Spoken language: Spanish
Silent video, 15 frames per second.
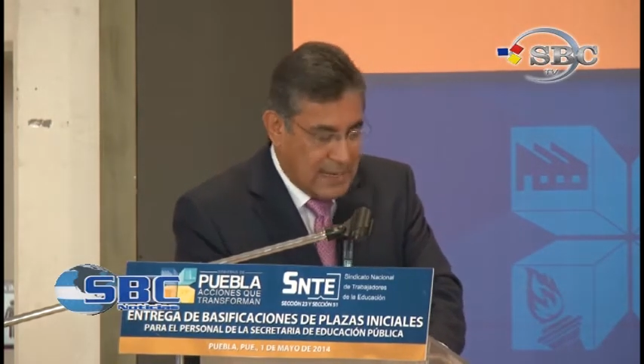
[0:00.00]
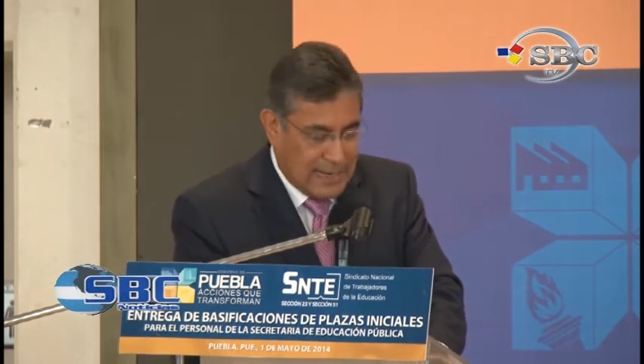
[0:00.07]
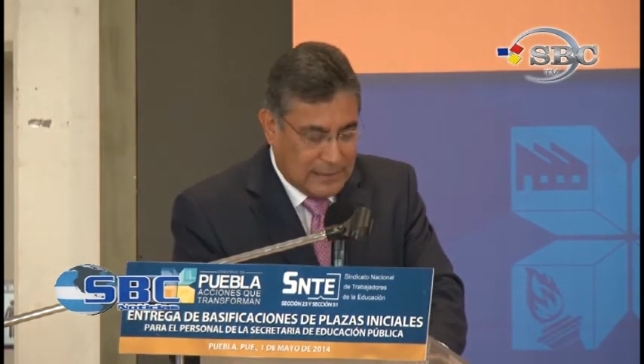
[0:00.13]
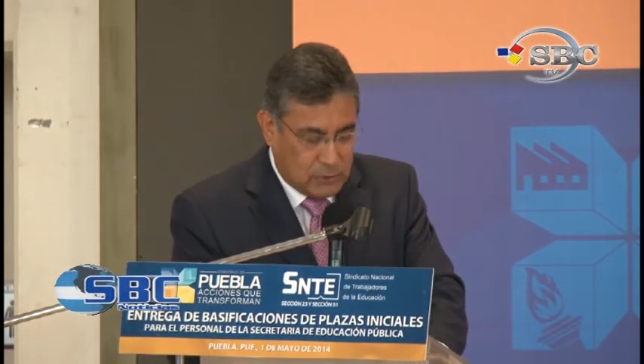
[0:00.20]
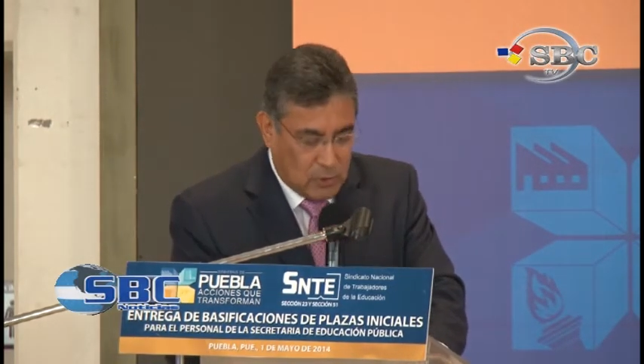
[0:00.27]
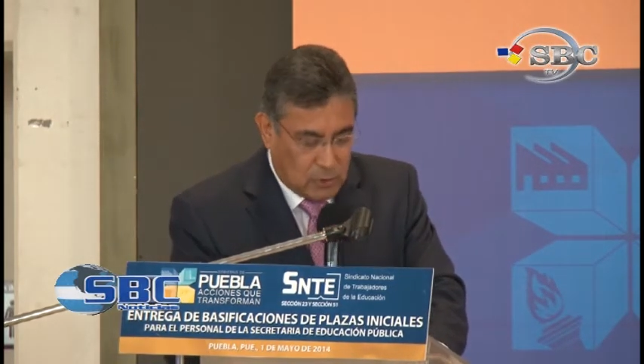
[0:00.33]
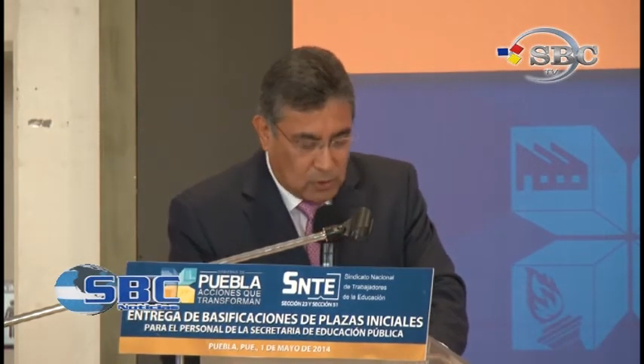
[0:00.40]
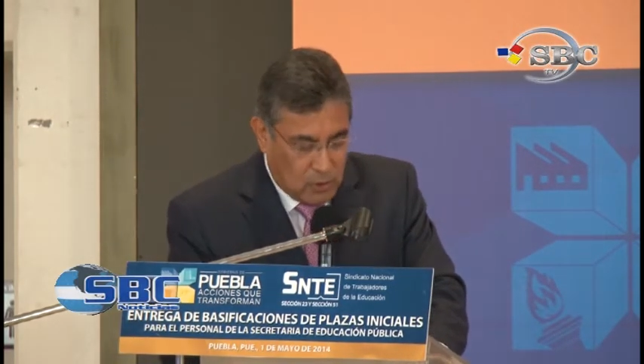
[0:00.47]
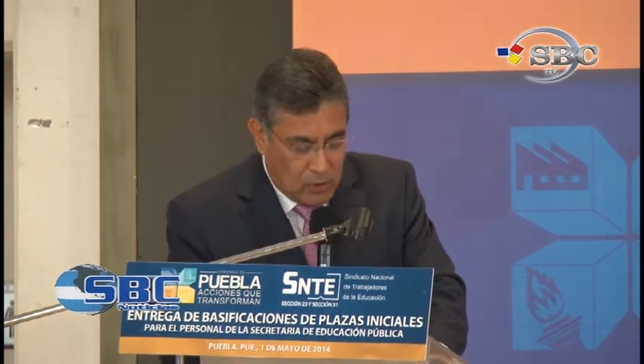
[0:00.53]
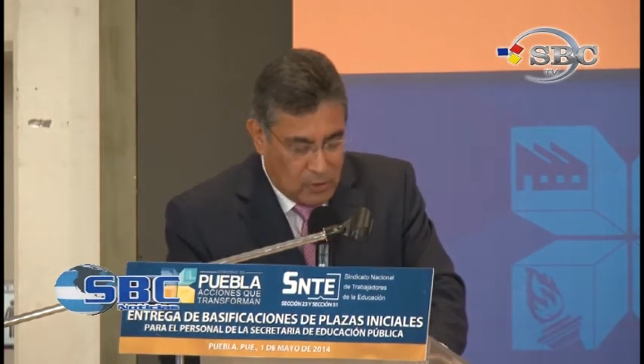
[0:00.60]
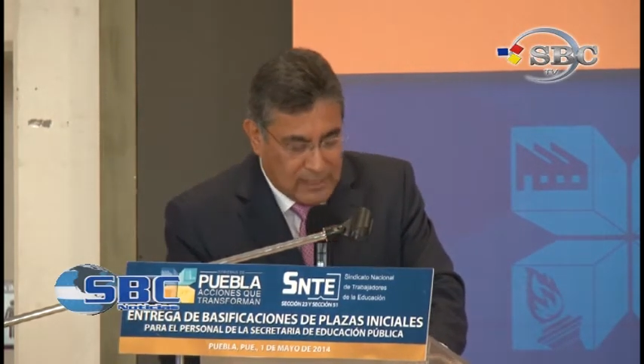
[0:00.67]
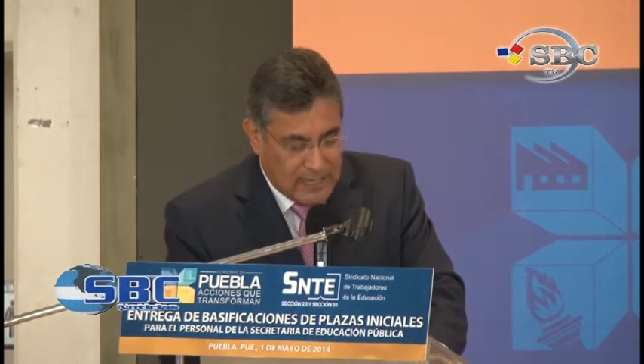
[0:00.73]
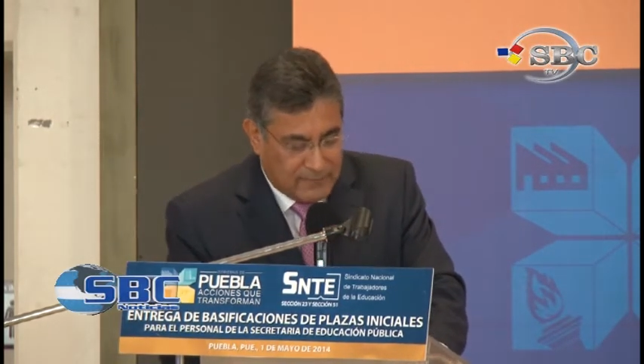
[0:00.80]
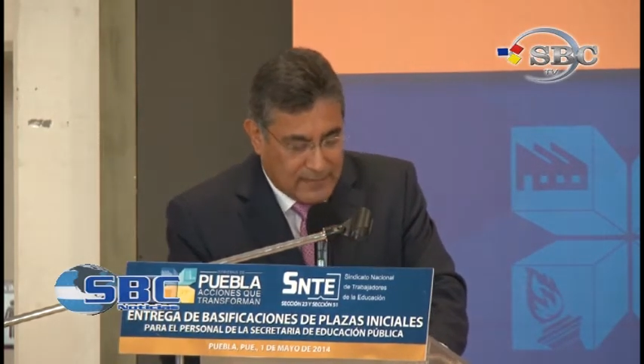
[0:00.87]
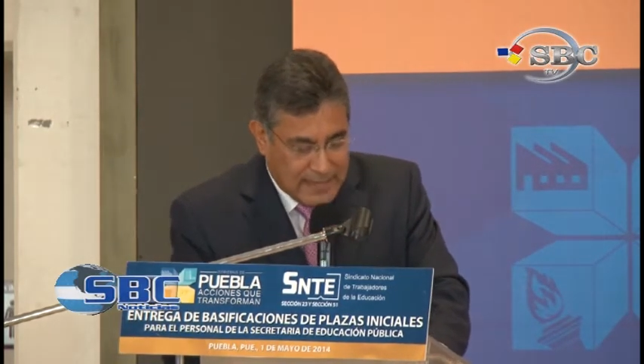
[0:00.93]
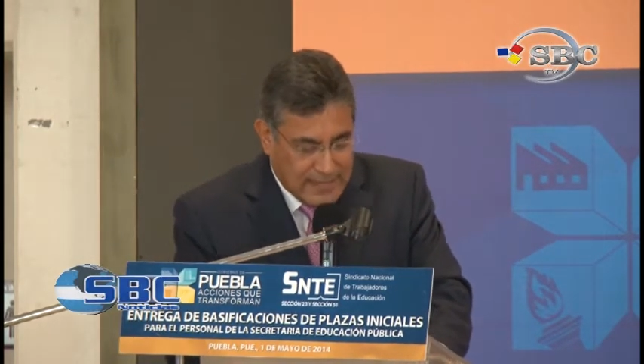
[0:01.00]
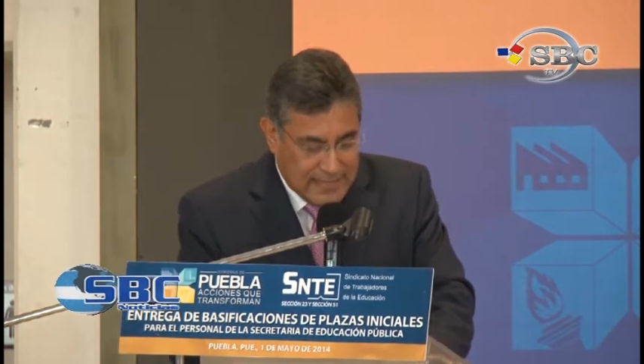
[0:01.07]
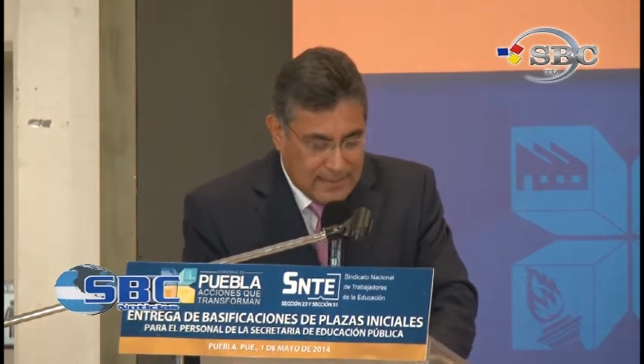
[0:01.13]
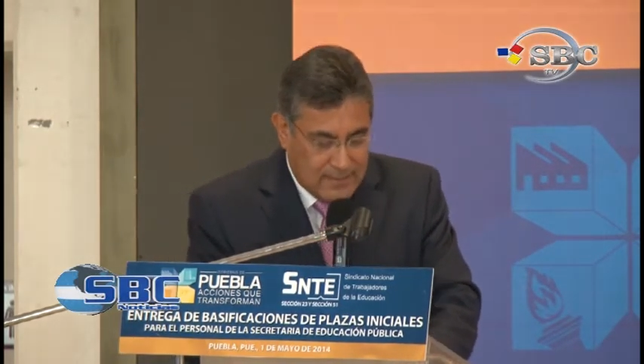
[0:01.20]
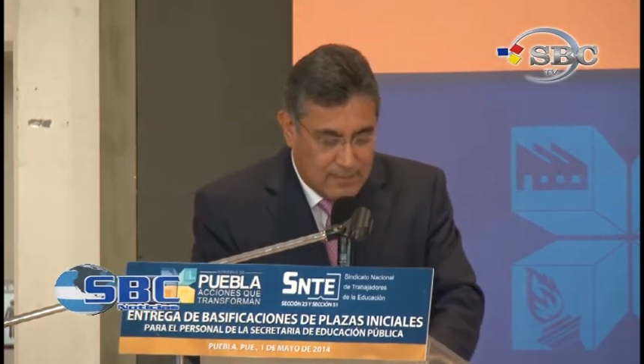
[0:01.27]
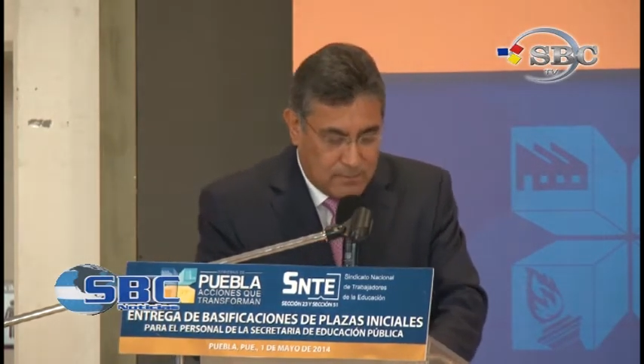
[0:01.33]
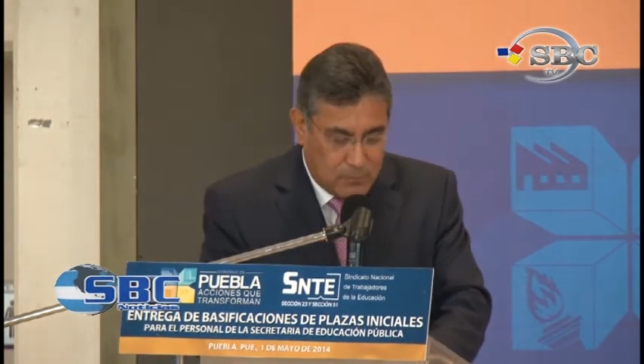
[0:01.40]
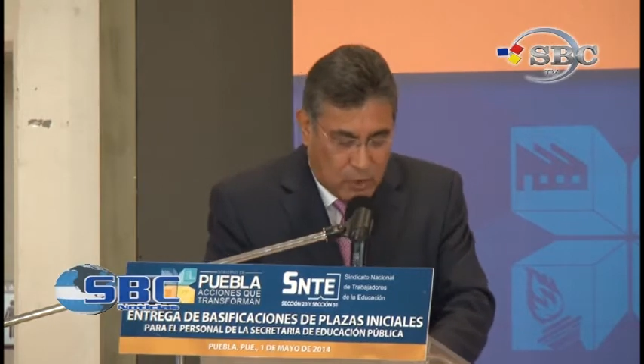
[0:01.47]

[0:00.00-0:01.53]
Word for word: al doctor Rafael